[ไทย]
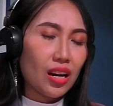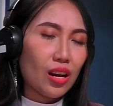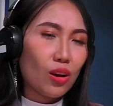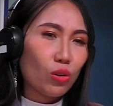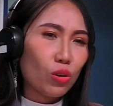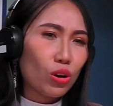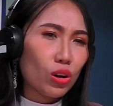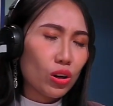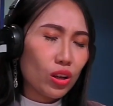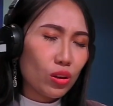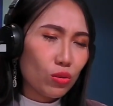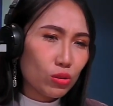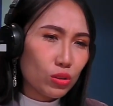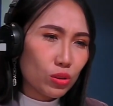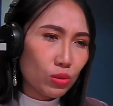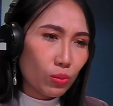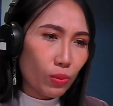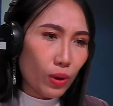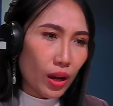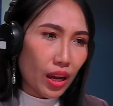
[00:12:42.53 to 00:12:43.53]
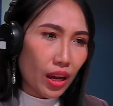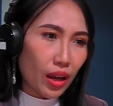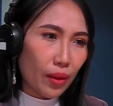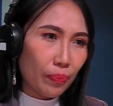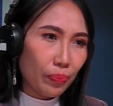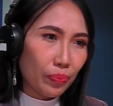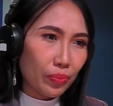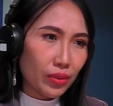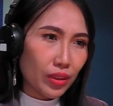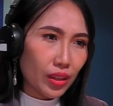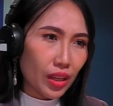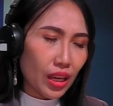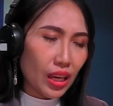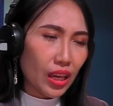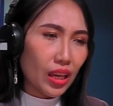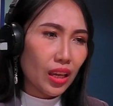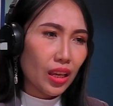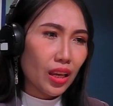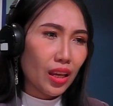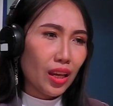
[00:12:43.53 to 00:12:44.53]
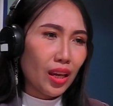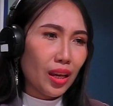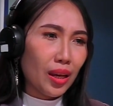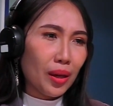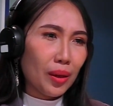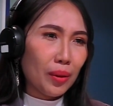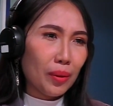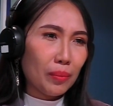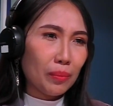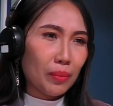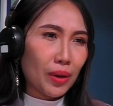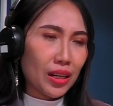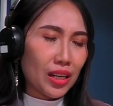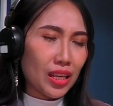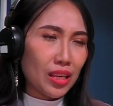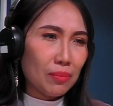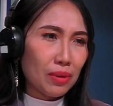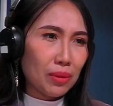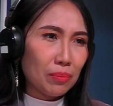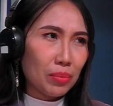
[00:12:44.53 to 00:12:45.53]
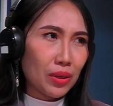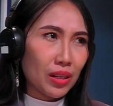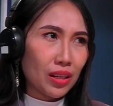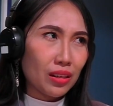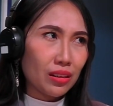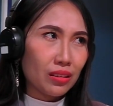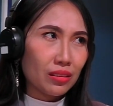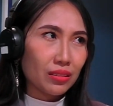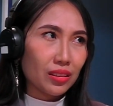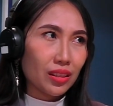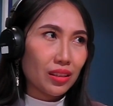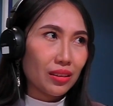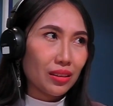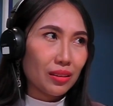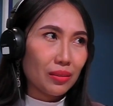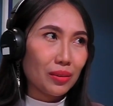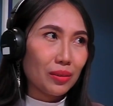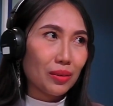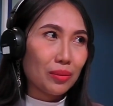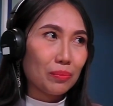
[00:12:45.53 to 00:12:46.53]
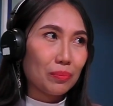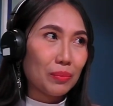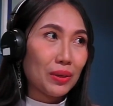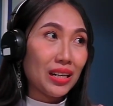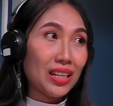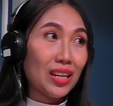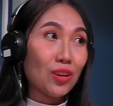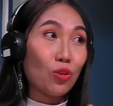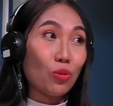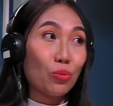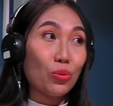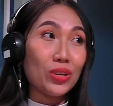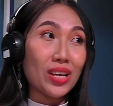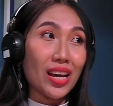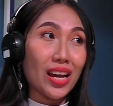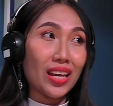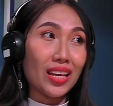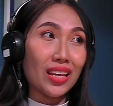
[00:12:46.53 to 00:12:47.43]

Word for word: วเราก็เลยรู้สึกว่าเอ๊ะอันนี้มันเป็นเป็นเรื่องของผู้ใหญ่